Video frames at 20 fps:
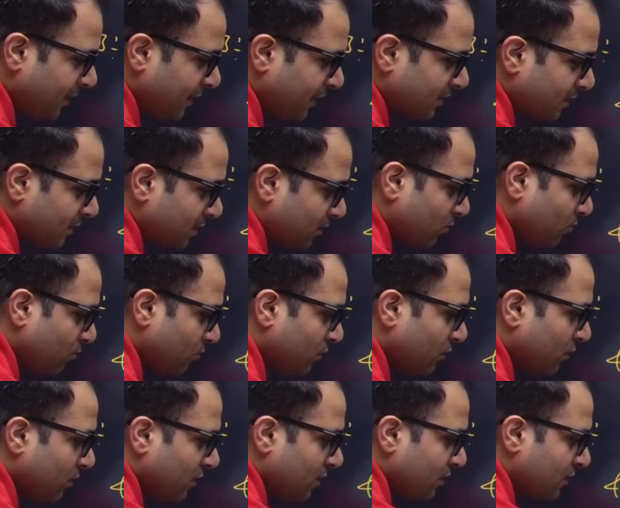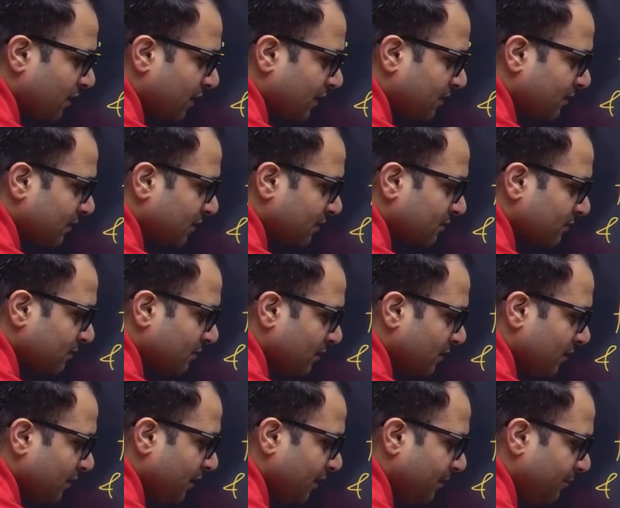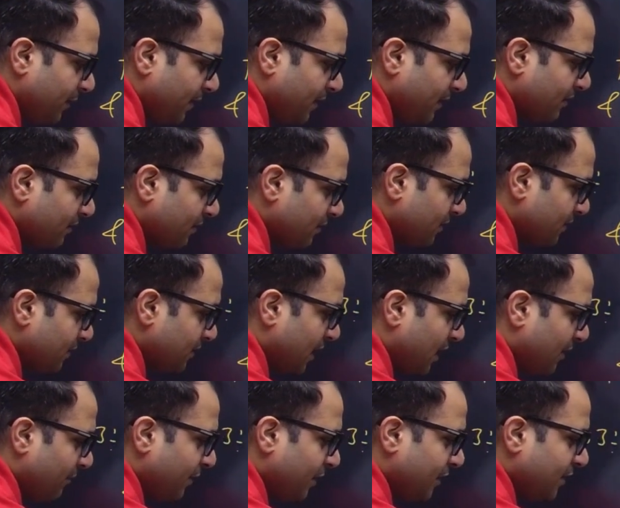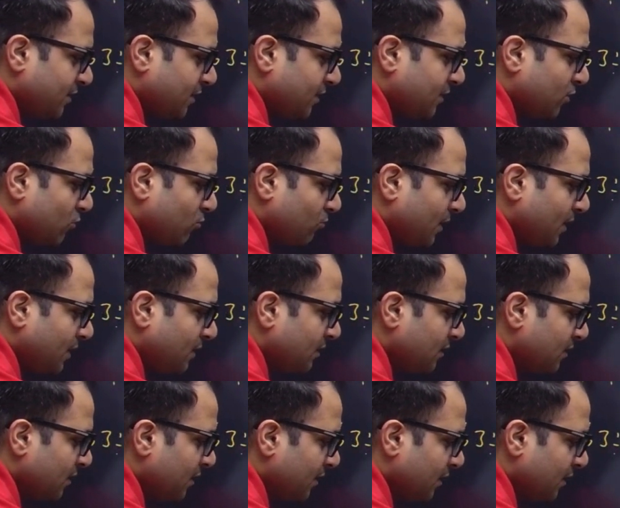देता हूँ साथ साथ लिमिट यहाँ भी लिख देता हूँ बस